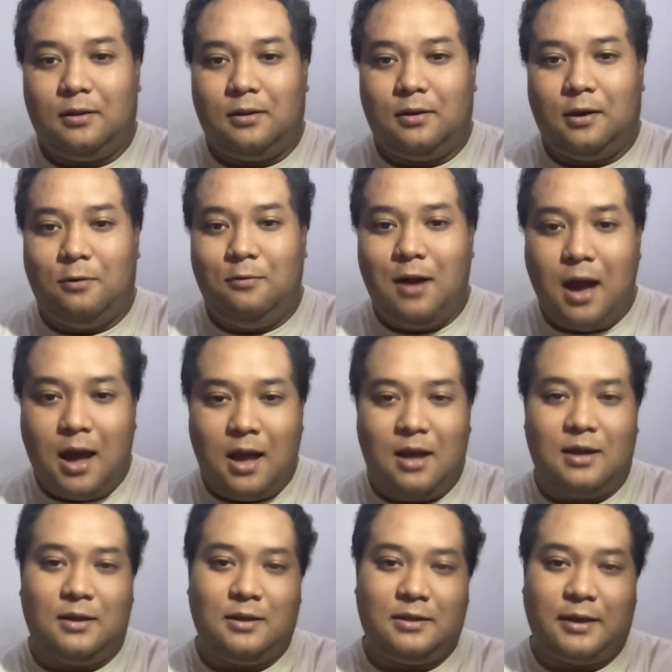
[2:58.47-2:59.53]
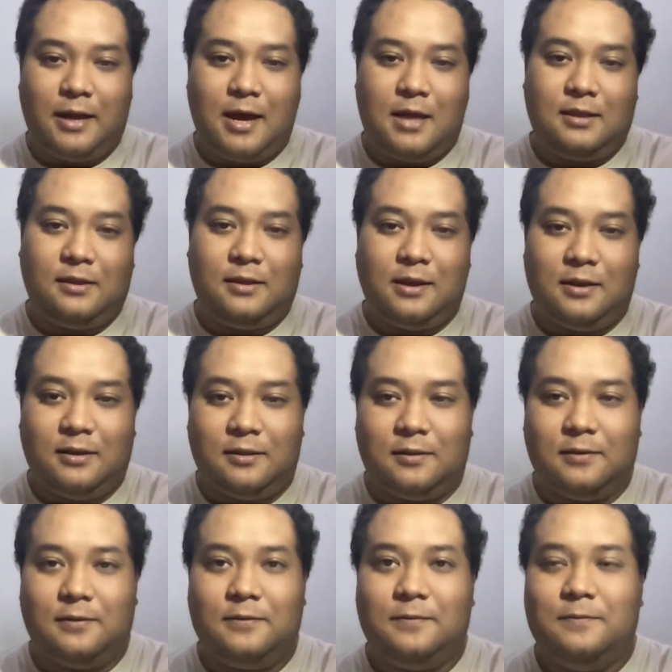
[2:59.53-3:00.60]
ya udah sehat ya
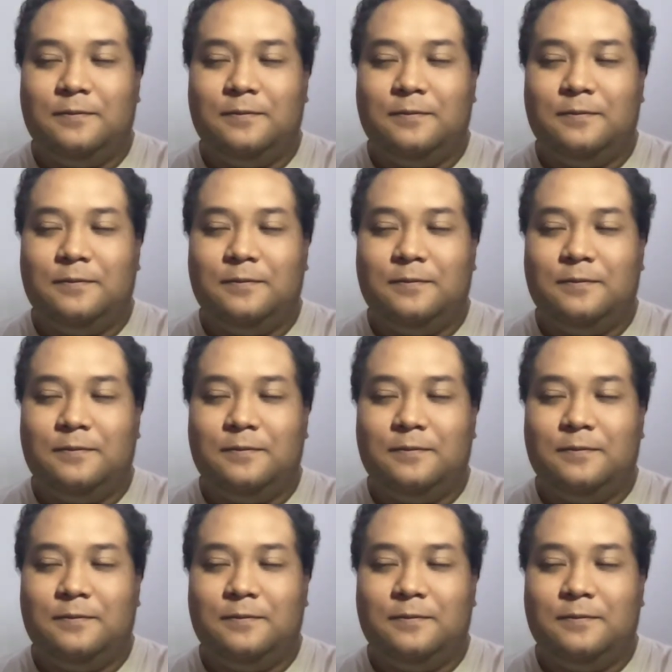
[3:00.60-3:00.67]
gitu